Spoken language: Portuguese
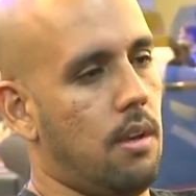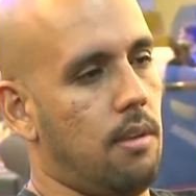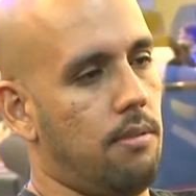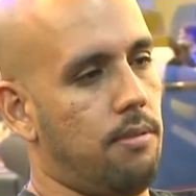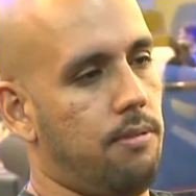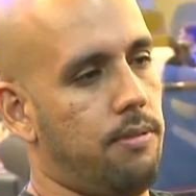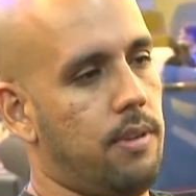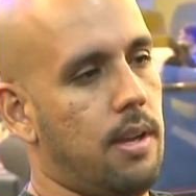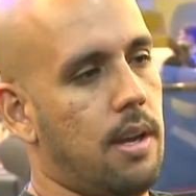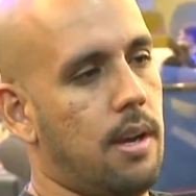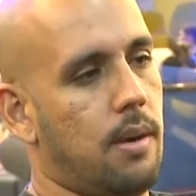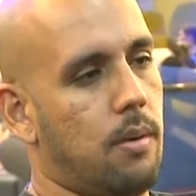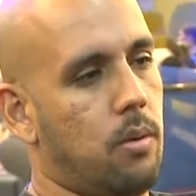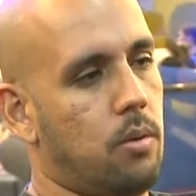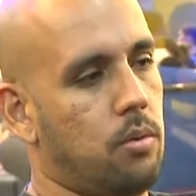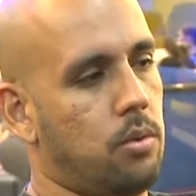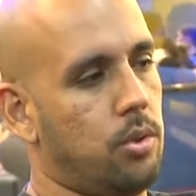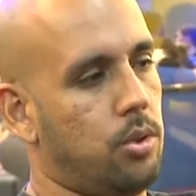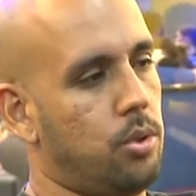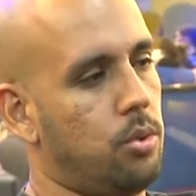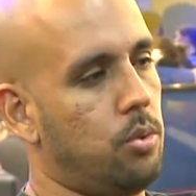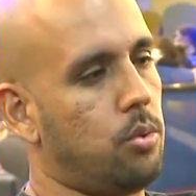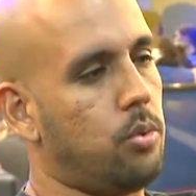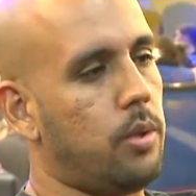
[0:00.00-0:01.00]
via
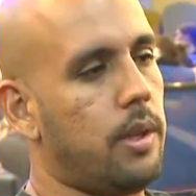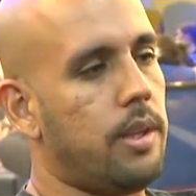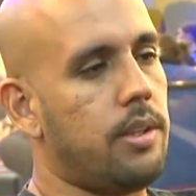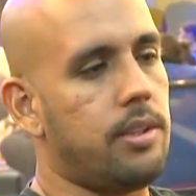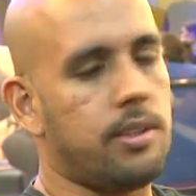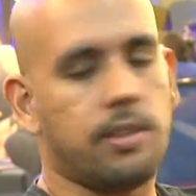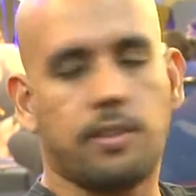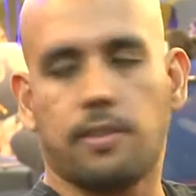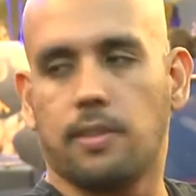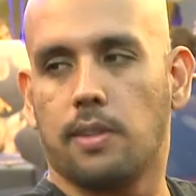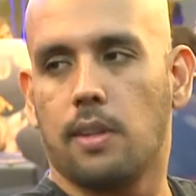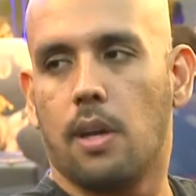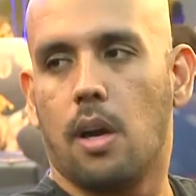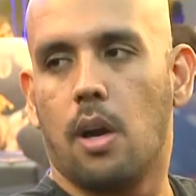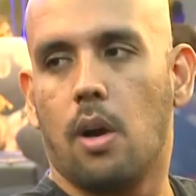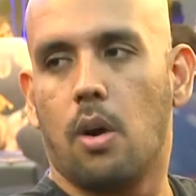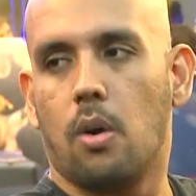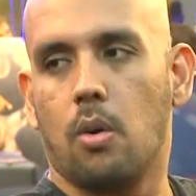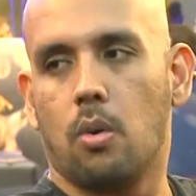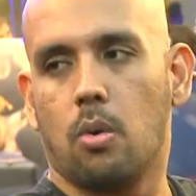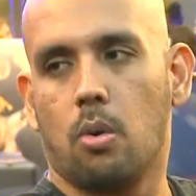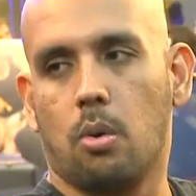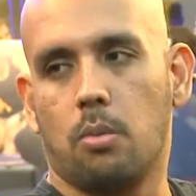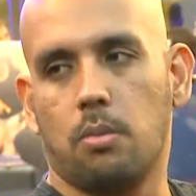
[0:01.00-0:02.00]
junto à
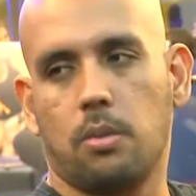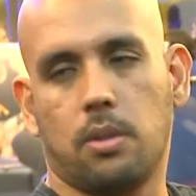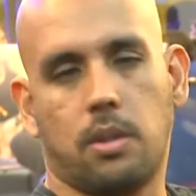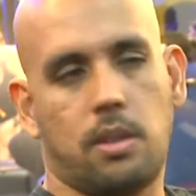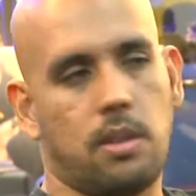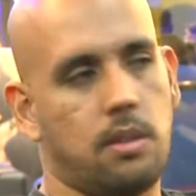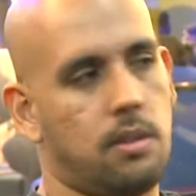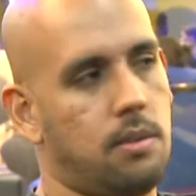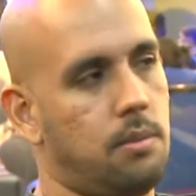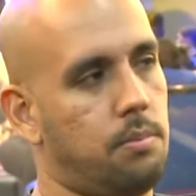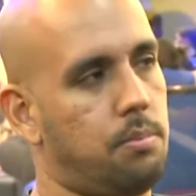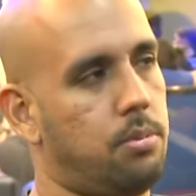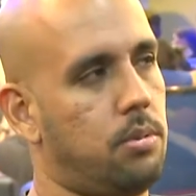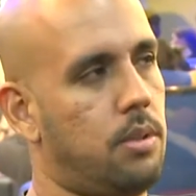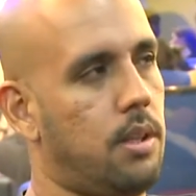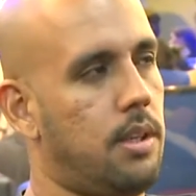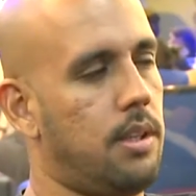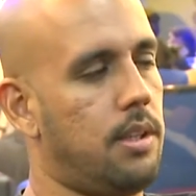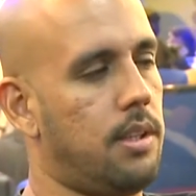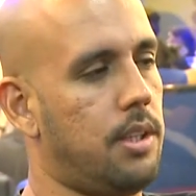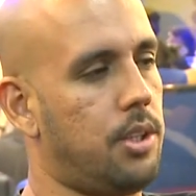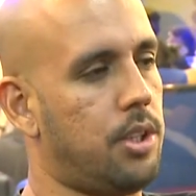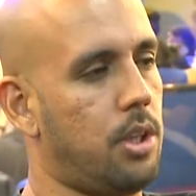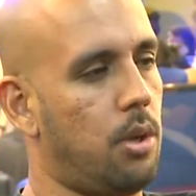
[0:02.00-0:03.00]
edição como que
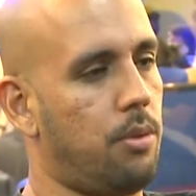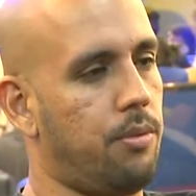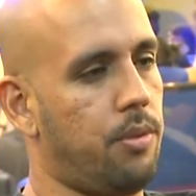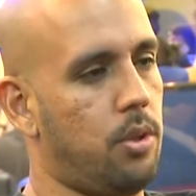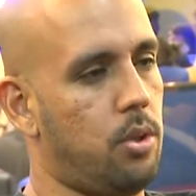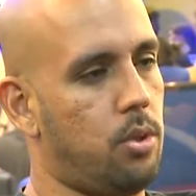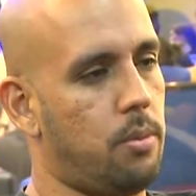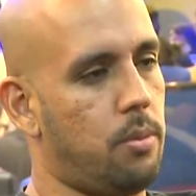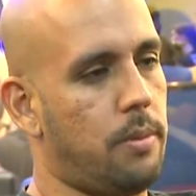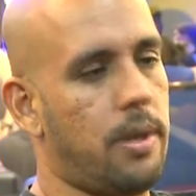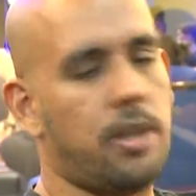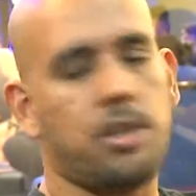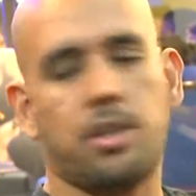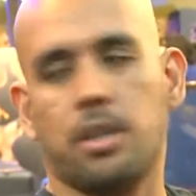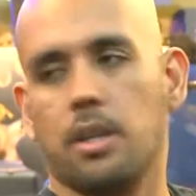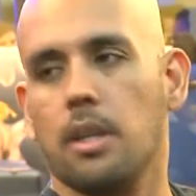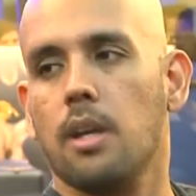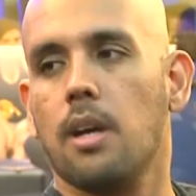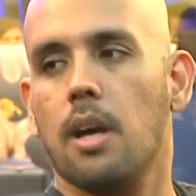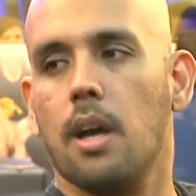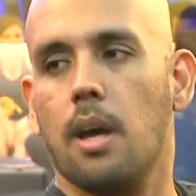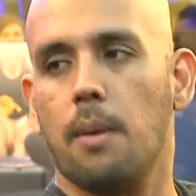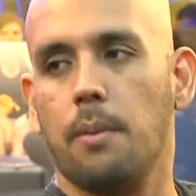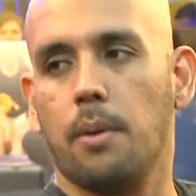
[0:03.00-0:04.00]
poderia deixar o vídeo mais
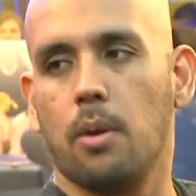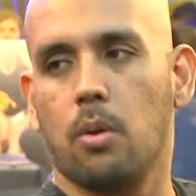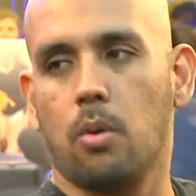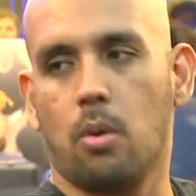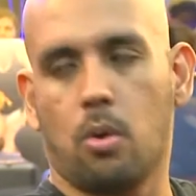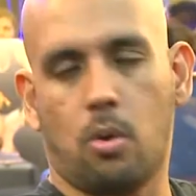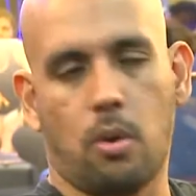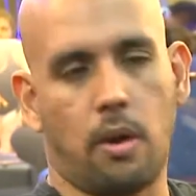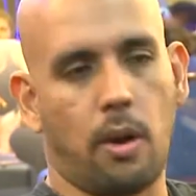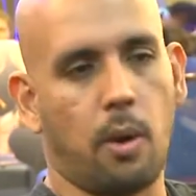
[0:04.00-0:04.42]
dinâmico, qual